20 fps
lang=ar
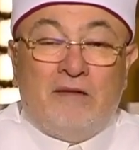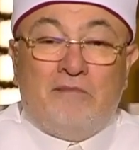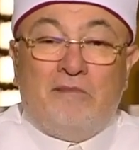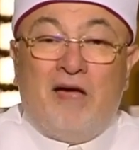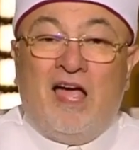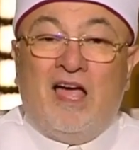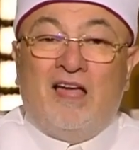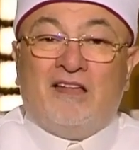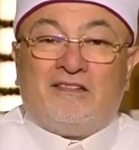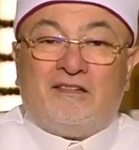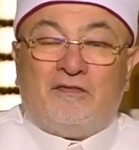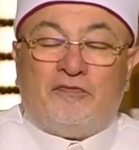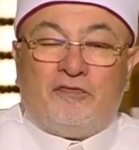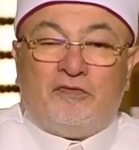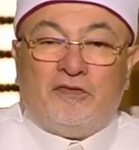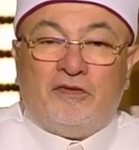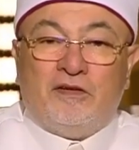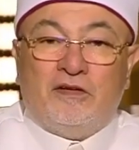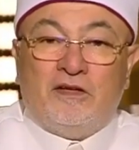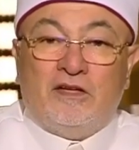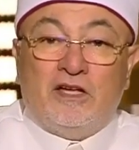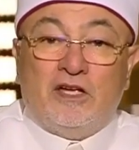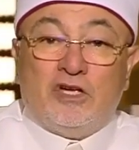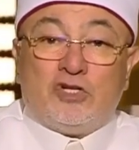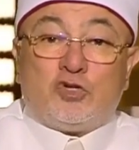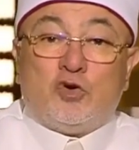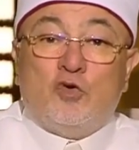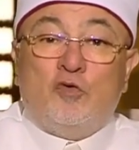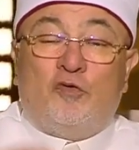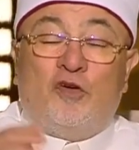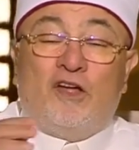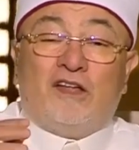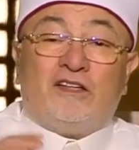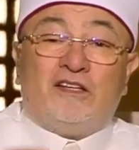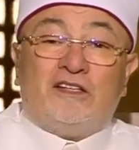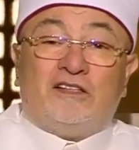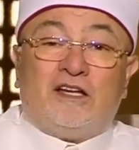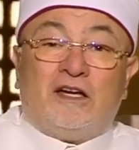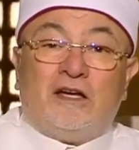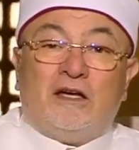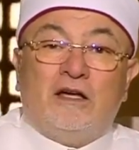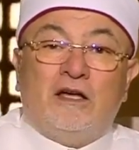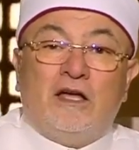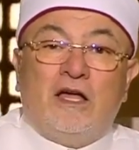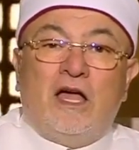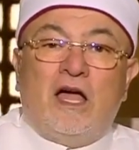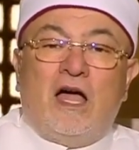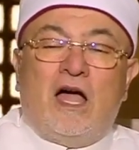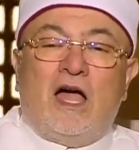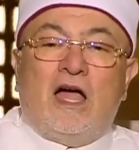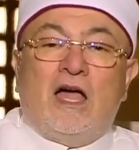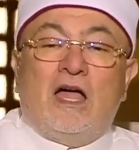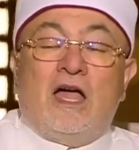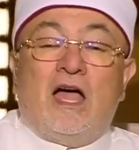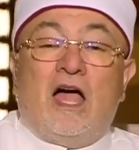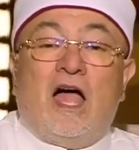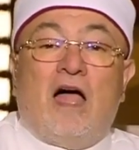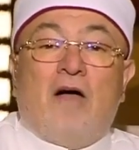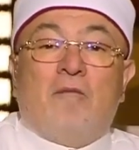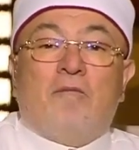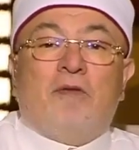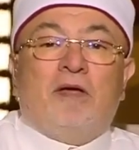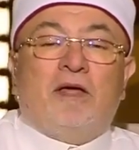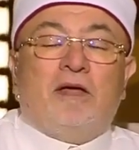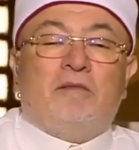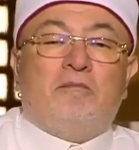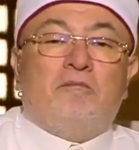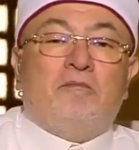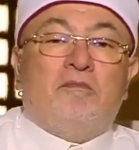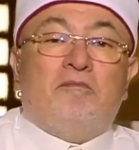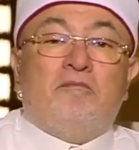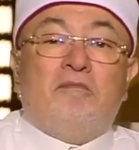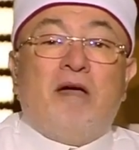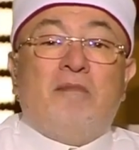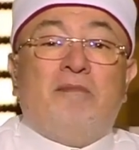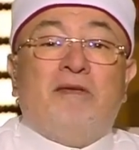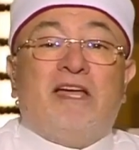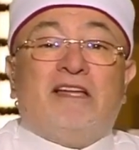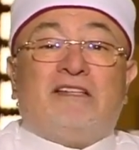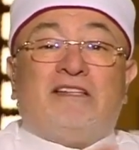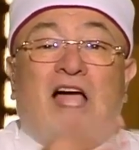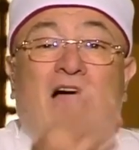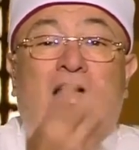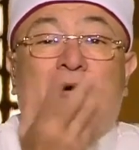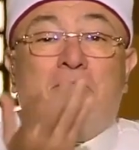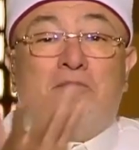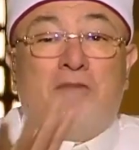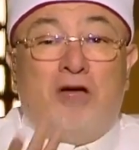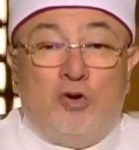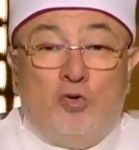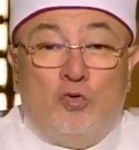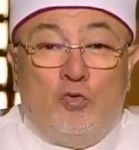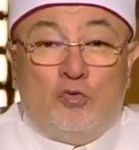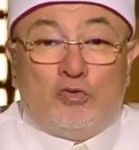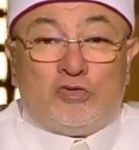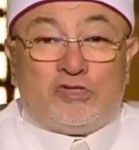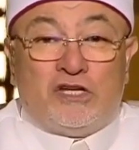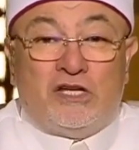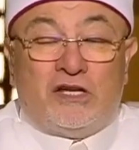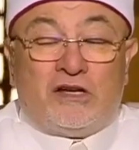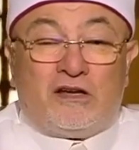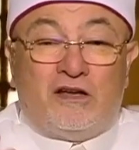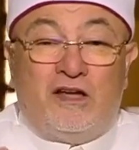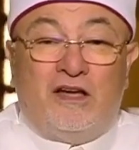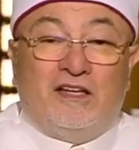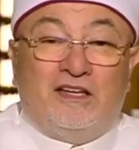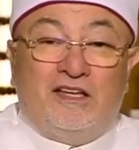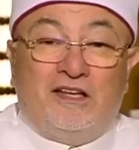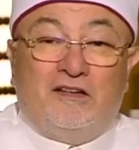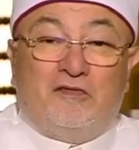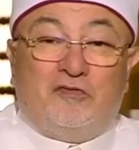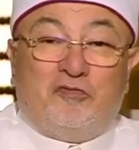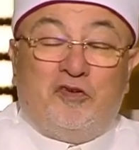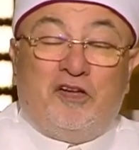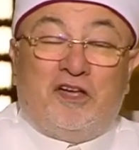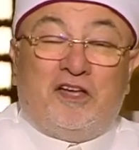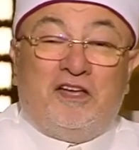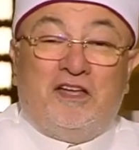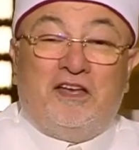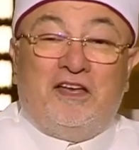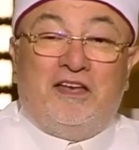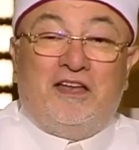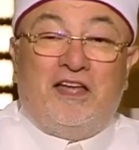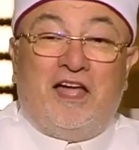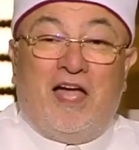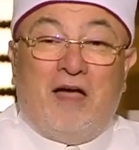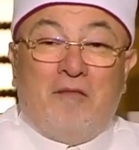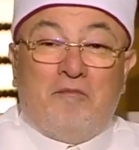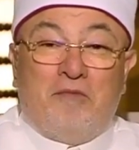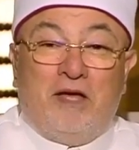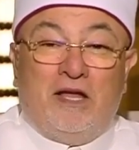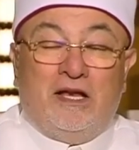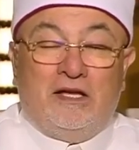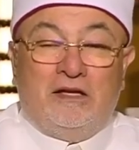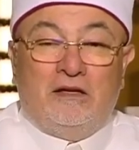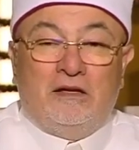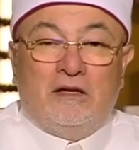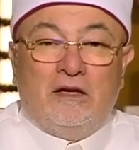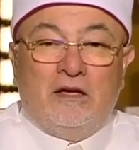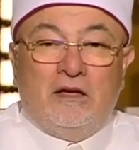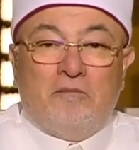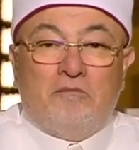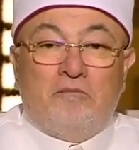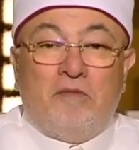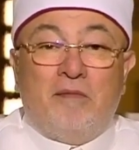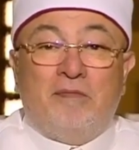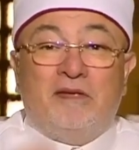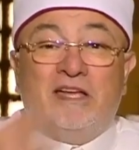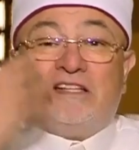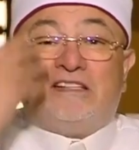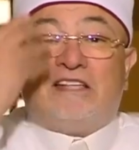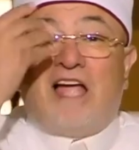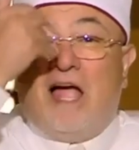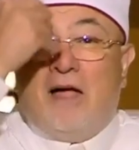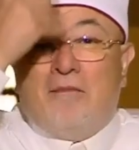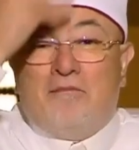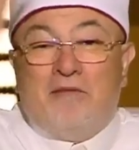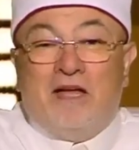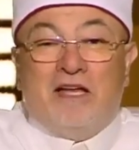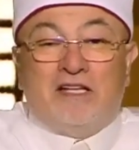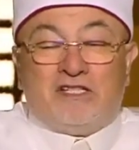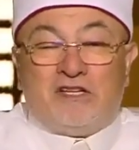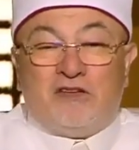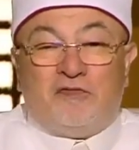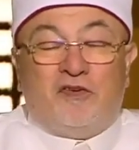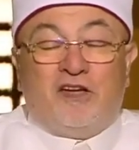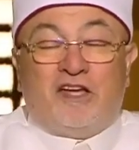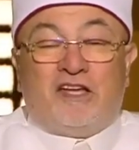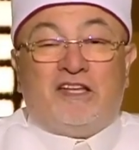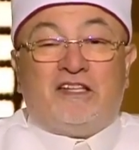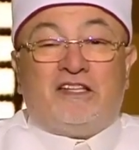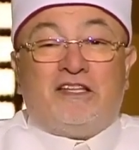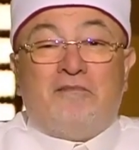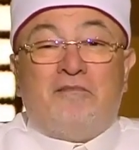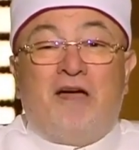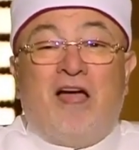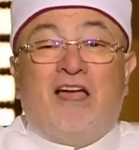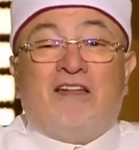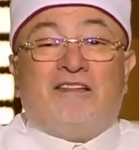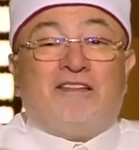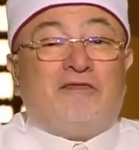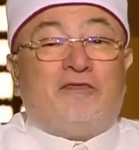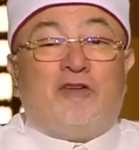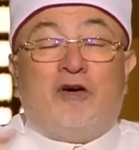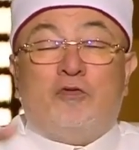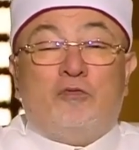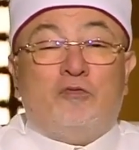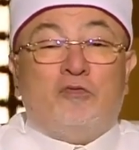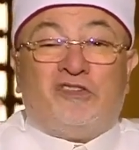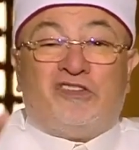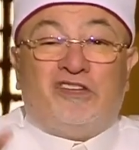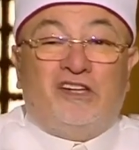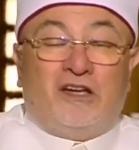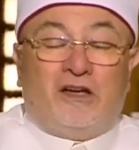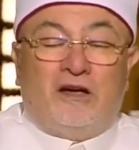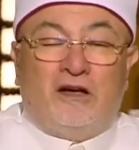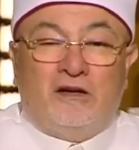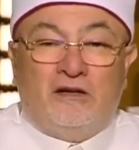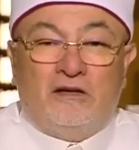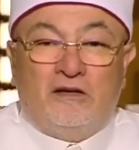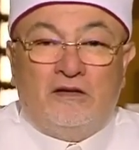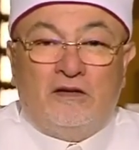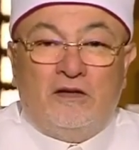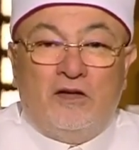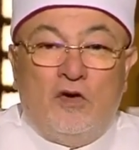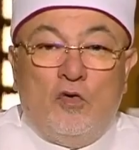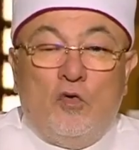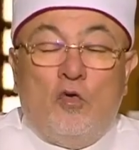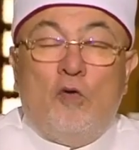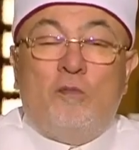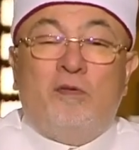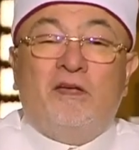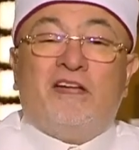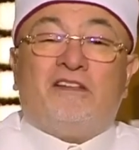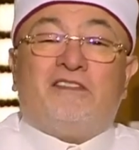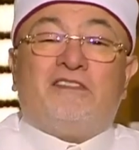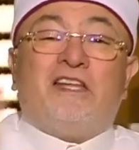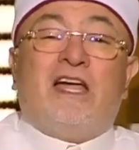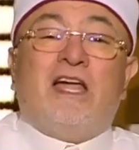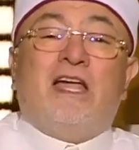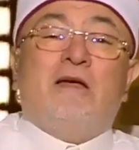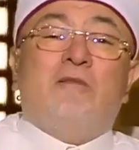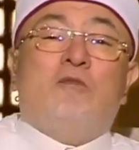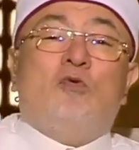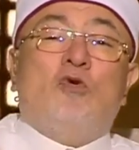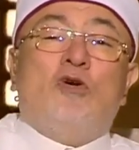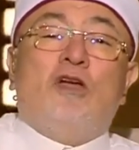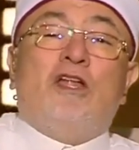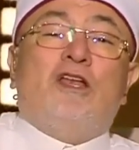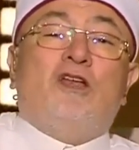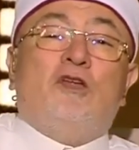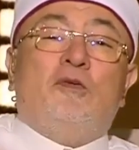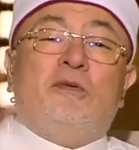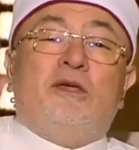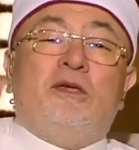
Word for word: المعازف شوف حضرتك آه، ما بيتحملوش الرأي الفقه الحنبلي ما بيتحملش فكرة المعازف أو الموسيقى وبيتهموا اللي